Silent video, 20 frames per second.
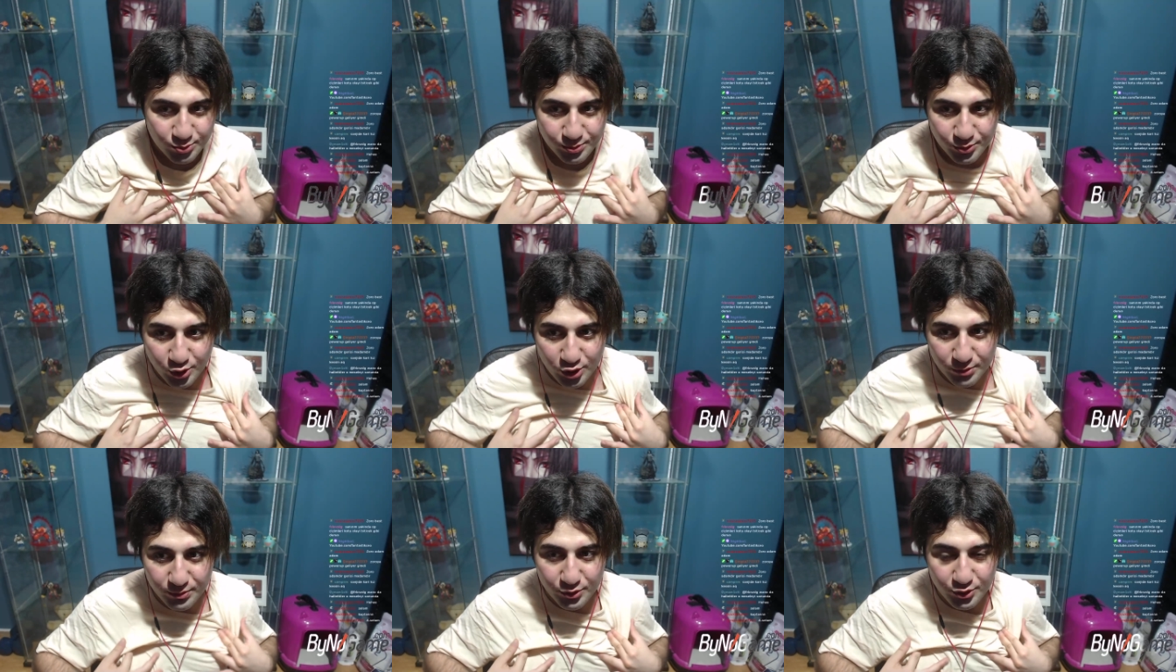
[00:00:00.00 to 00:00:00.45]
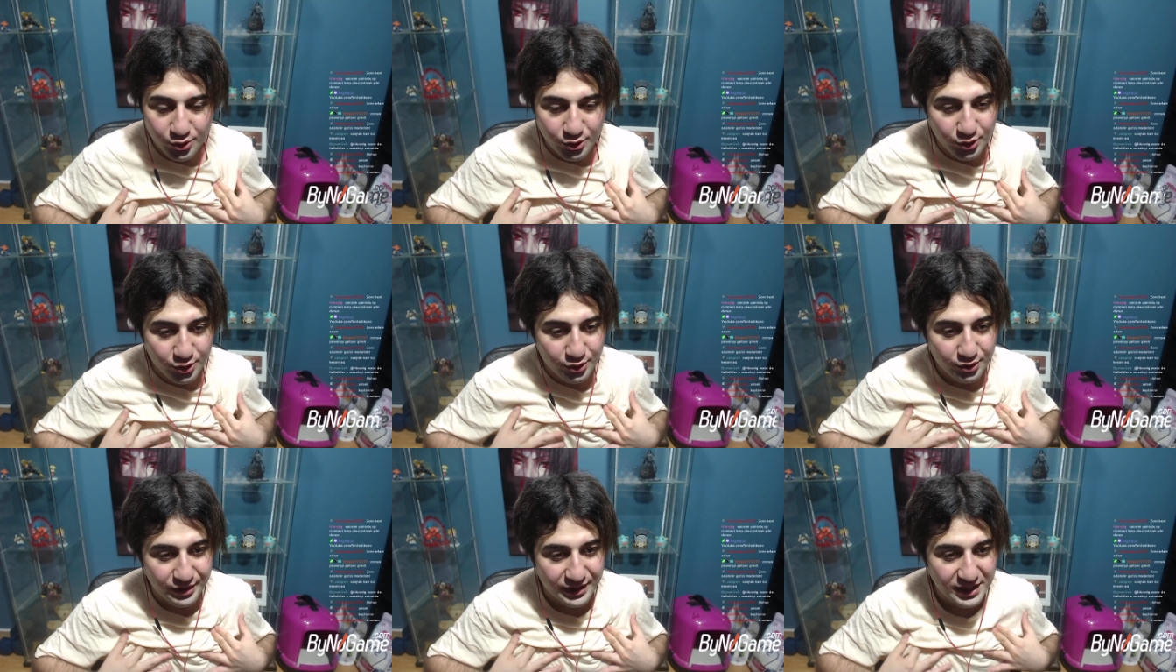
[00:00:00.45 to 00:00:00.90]

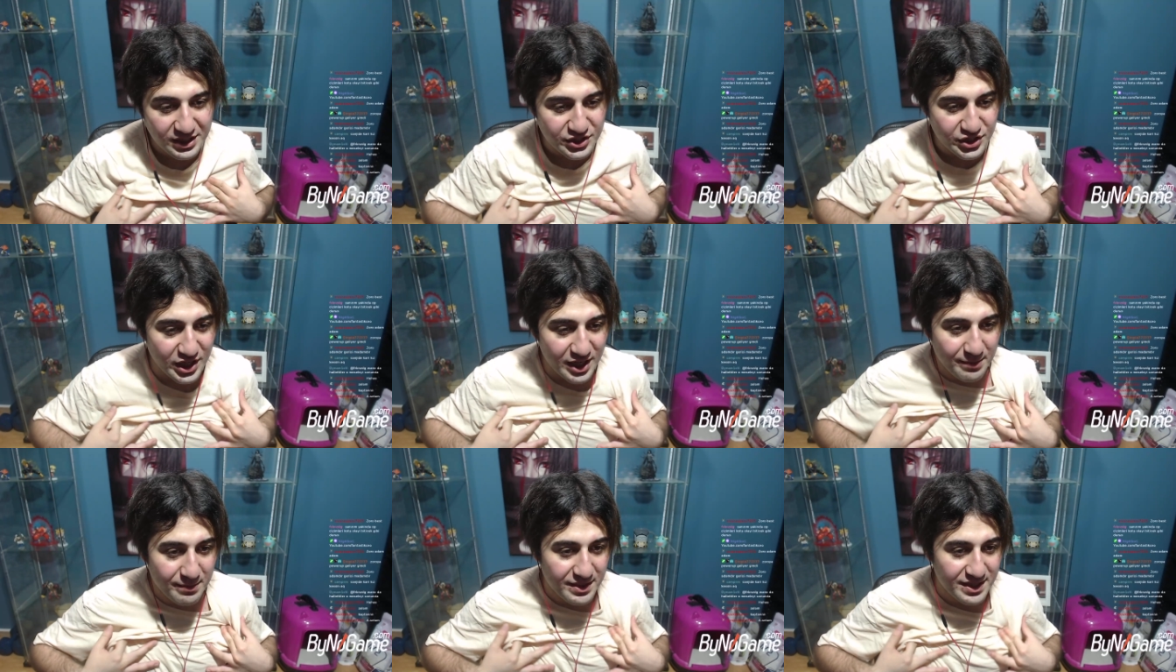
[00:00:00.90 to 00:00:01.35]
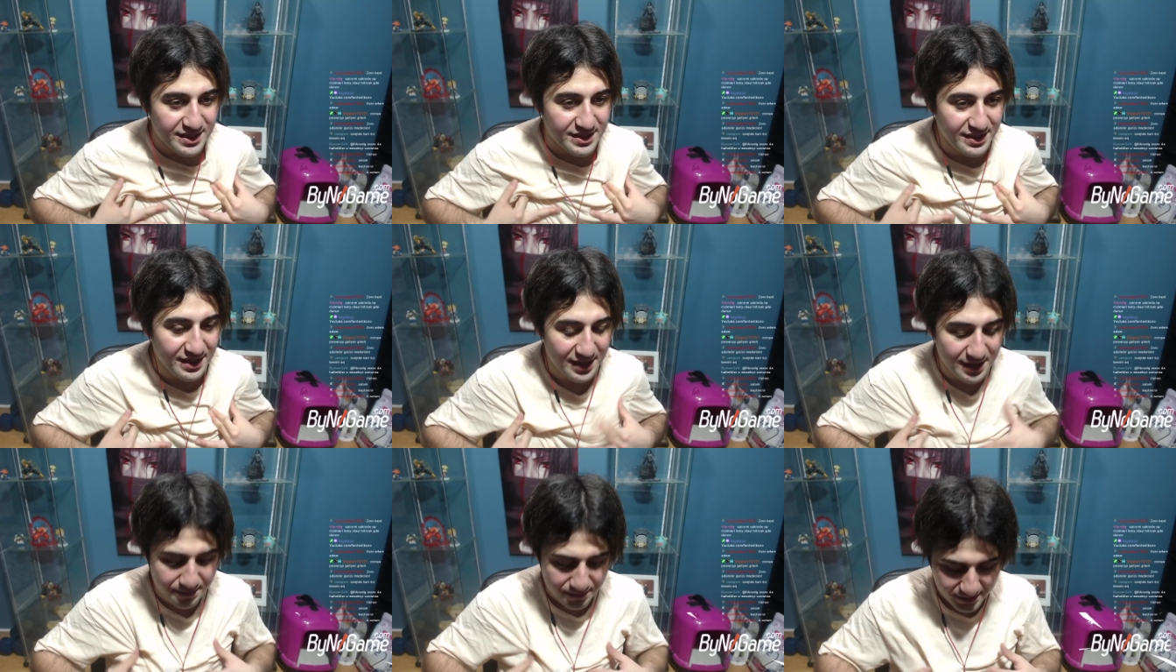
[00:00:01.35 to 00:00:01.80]
bölümünün
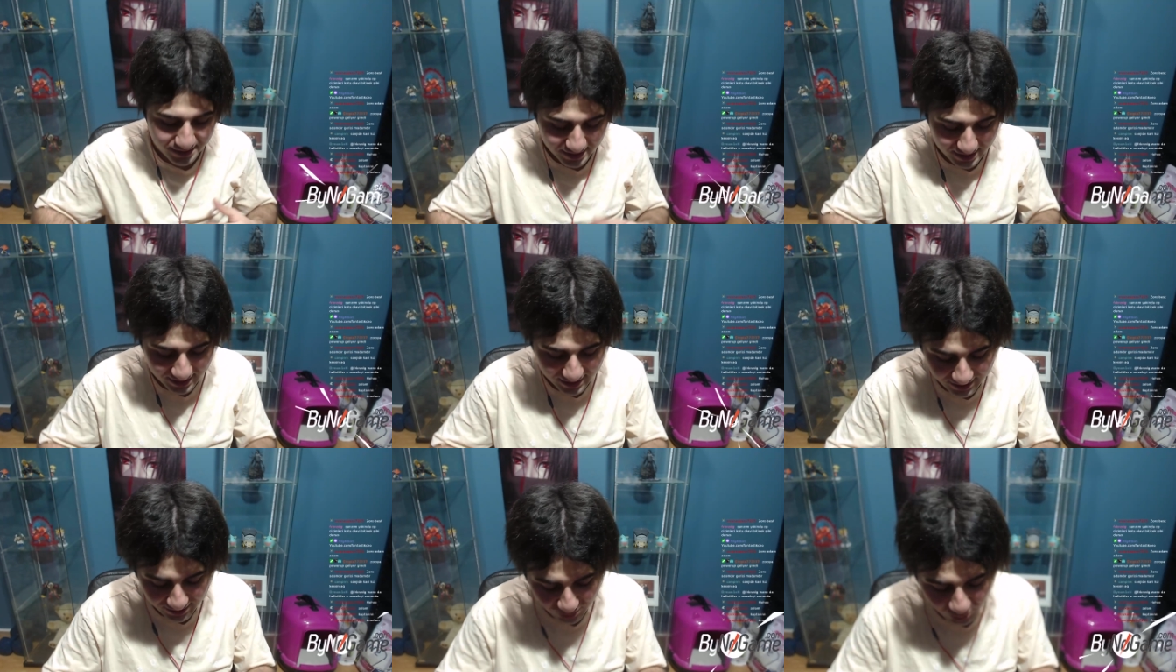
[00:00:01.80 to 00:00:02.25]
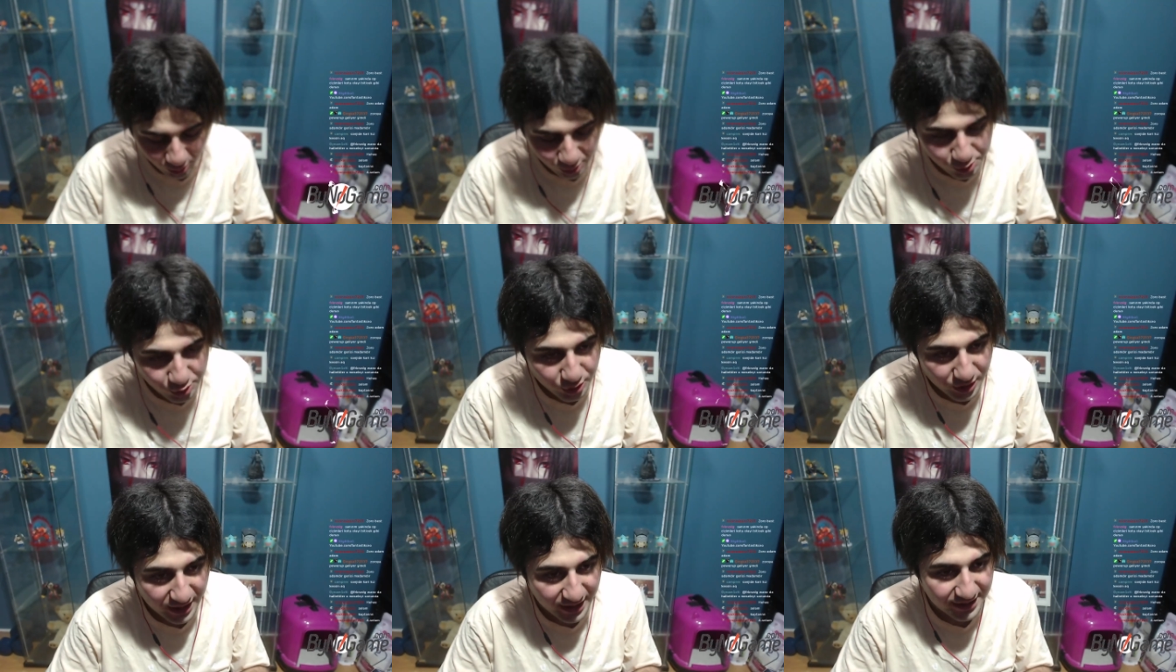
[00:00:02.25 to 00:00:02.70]
incelemesine hepiniz
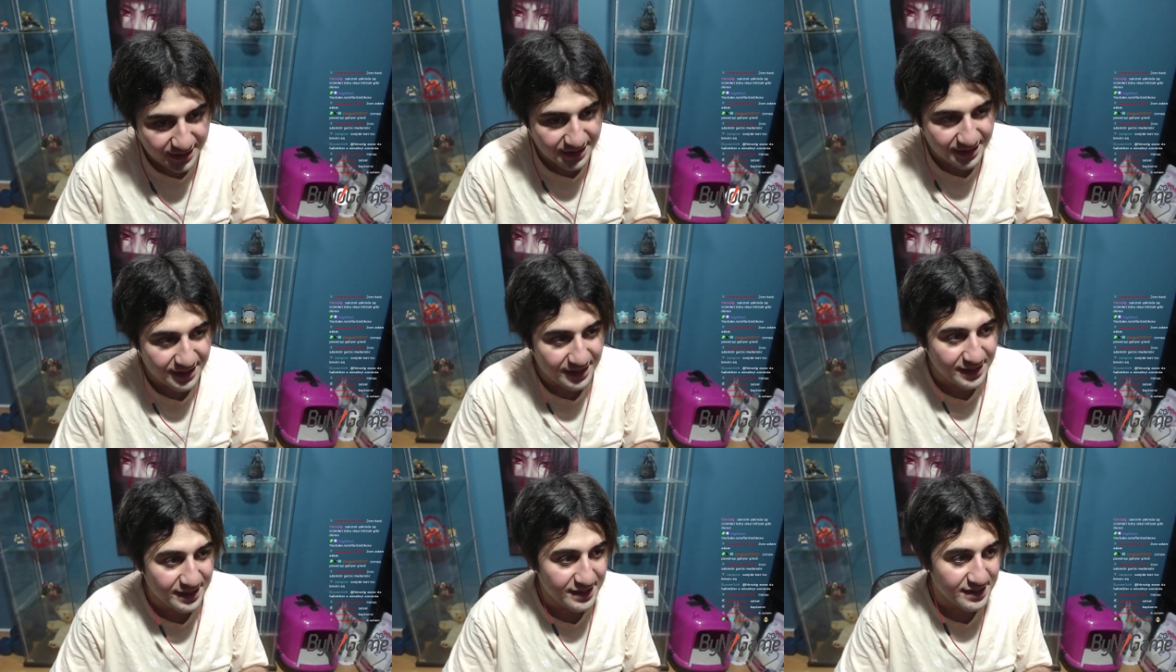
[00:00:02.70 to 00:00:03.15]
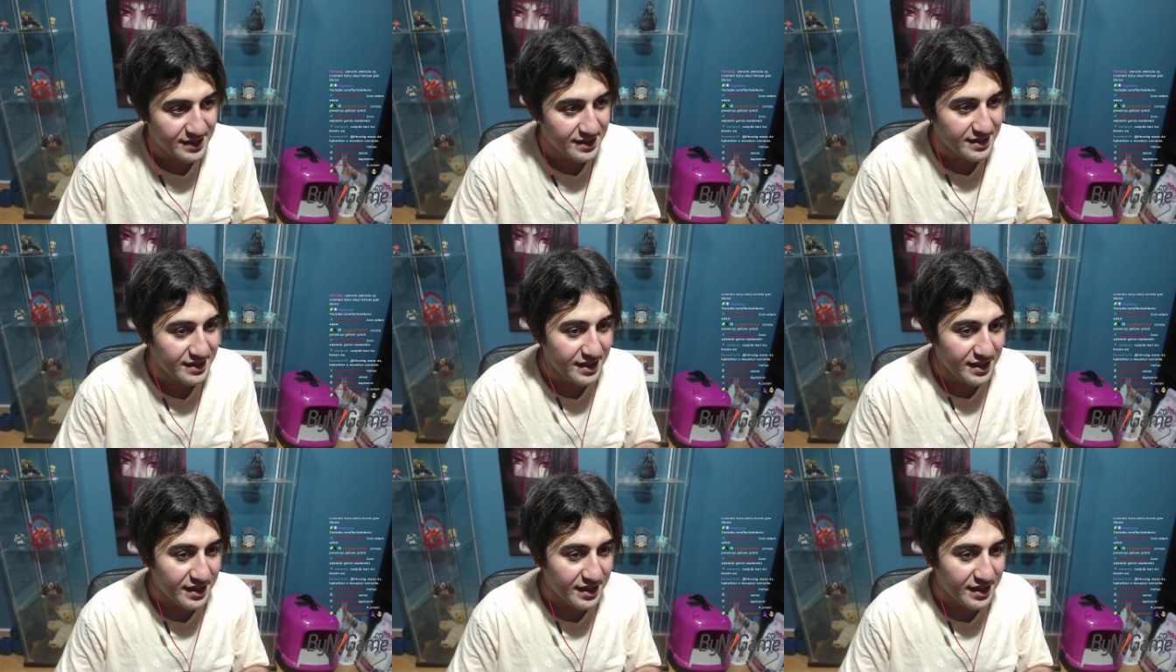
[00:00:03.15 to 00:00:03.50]
hoş geldiniz.